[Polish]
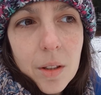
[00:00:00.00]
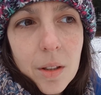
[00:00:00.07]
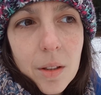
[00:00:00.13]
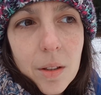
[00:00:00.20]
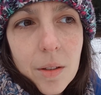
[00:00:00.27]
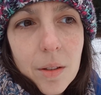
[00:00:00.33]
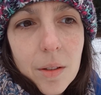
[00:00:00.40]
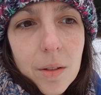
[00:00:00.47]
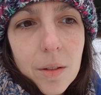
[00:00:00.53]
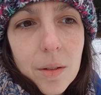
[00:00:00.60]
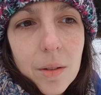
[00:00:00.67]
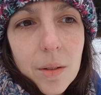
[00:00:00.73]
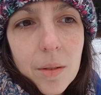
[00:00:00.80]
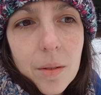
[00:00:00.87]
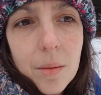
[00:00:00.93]
e,
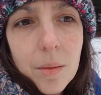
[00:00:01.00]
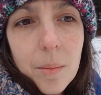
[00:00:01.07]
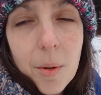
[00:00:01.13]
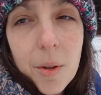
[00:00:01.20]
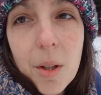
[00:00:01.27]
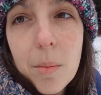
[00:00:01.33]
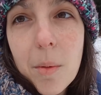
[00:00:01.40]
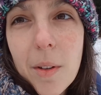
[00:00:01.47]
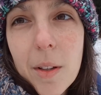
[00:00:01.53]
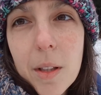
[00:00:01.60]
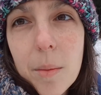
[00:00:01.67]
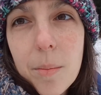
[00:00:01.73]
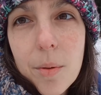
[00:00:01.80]
podejmowanie